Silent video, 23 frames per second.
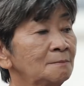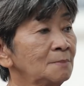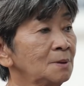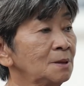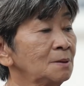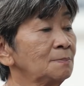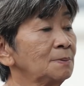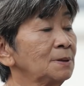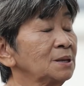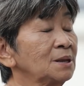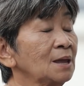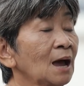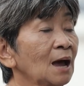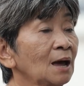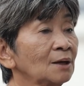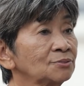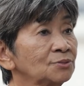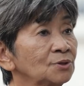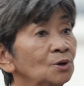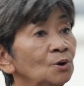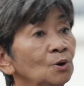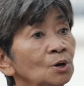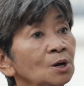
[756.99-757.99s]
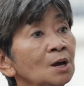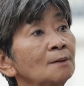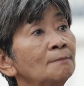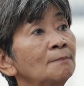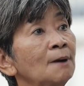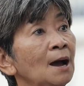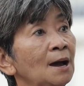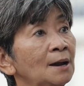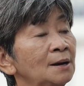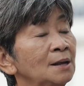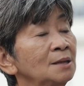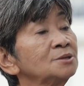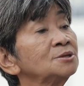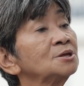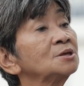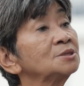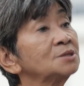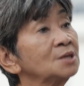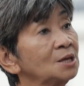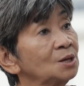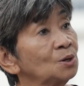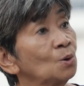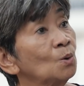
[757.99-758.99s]
มีปัญญาซื้อรถกระบะได้จ
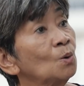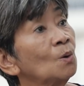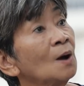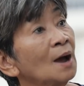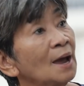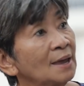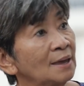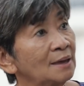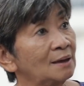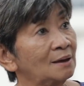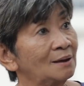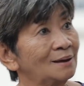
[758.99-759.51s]
ริงๆด้วย